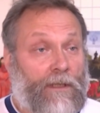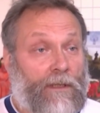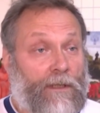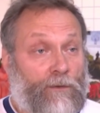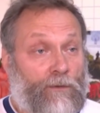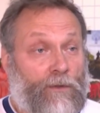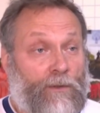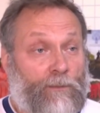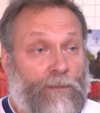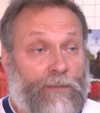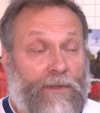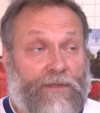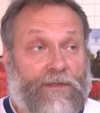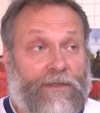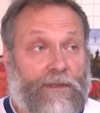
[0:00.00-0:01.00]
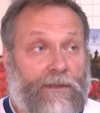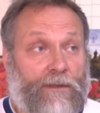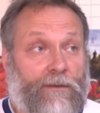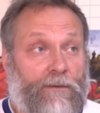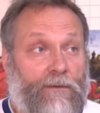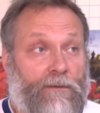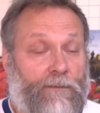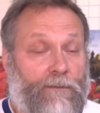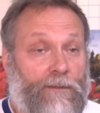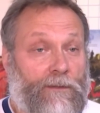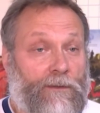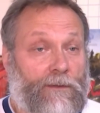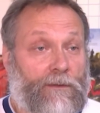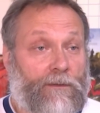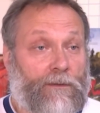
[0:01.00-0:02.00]
которые попросили
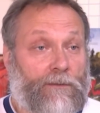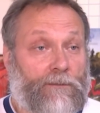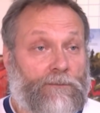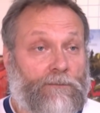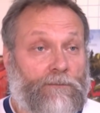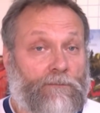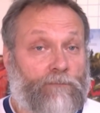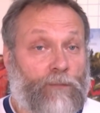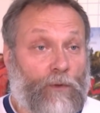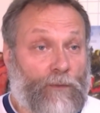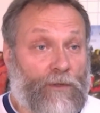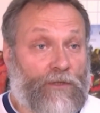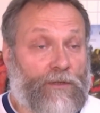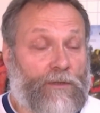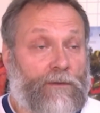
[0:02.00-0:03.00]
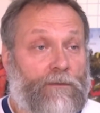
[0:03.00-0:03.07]
помощи